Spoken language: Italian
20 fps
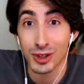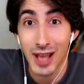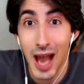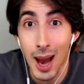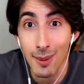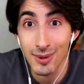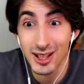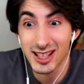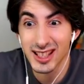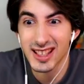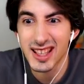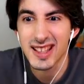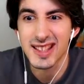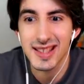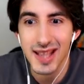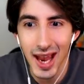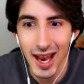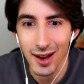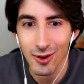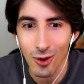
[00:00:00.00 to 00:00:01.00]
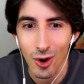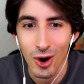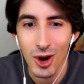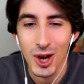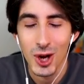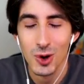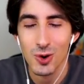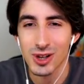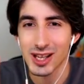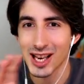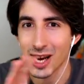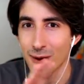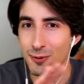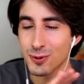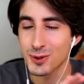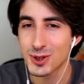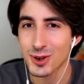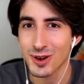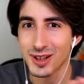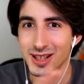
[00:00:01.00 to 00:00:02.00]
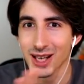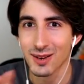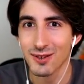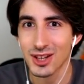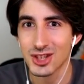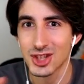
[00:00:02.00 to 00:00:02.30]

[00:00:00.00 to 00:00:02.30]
gli abiti di Zeno, quindi la fusione tra